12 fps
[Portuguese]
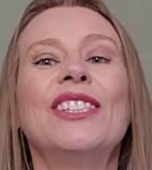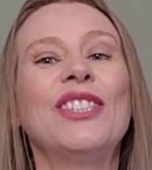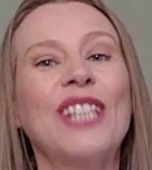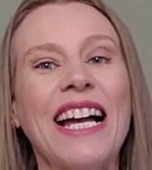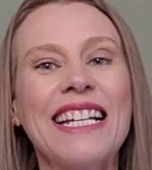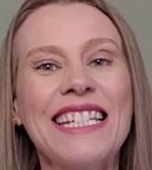
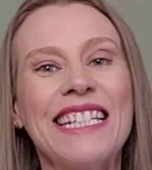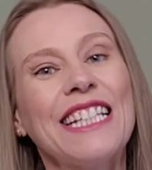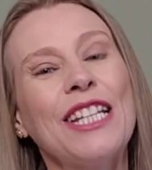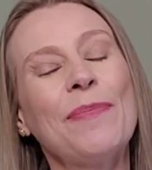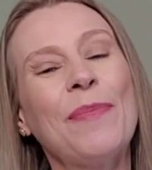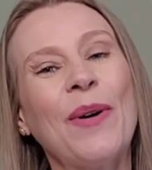chás
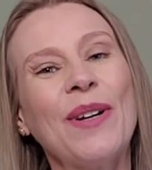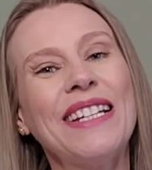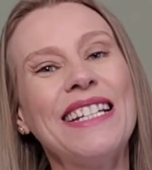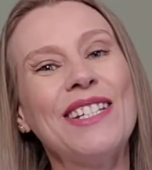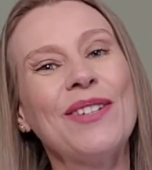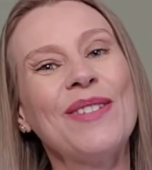que
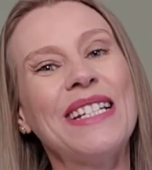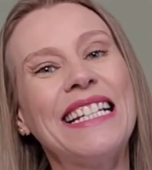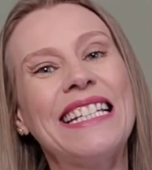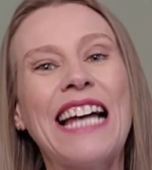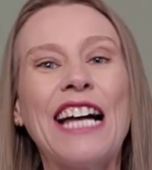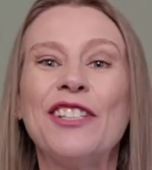podem ser
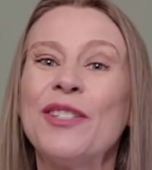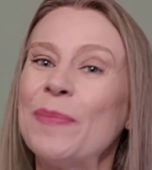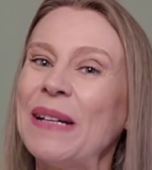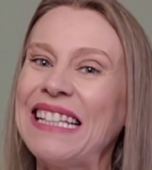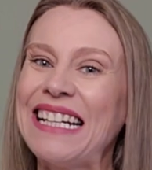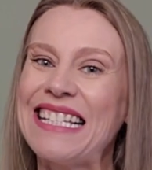utilizados
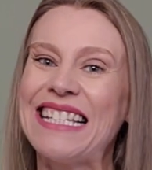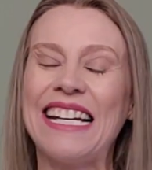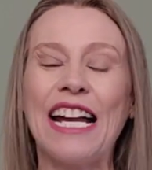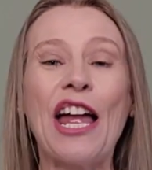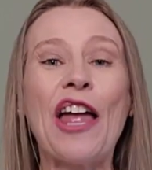para trazer